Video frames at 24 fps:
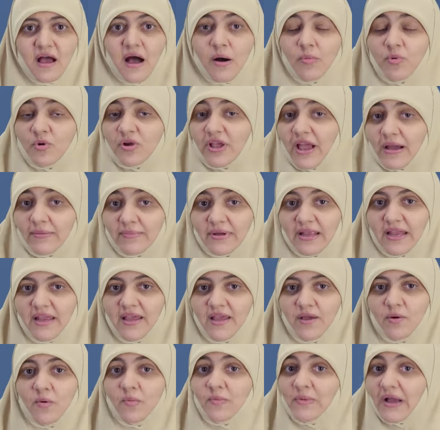ابوك عمل
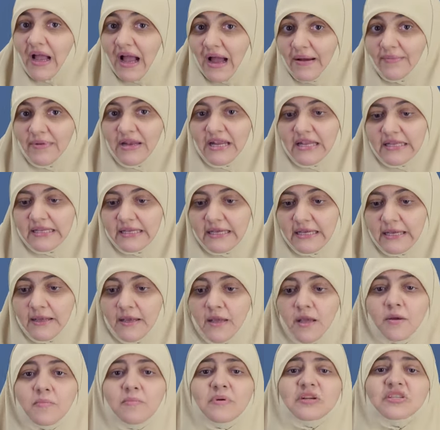ايه امك عملت ايه
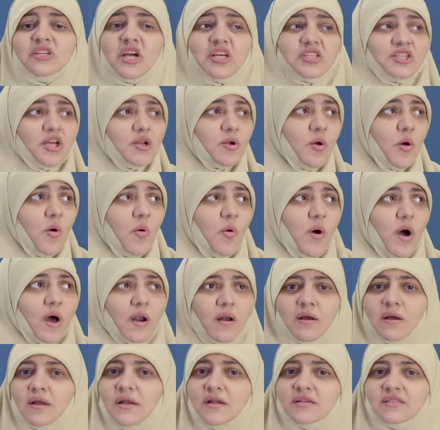مش عشان هو
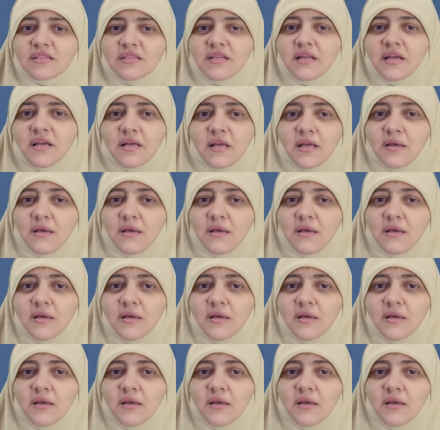راجل اصل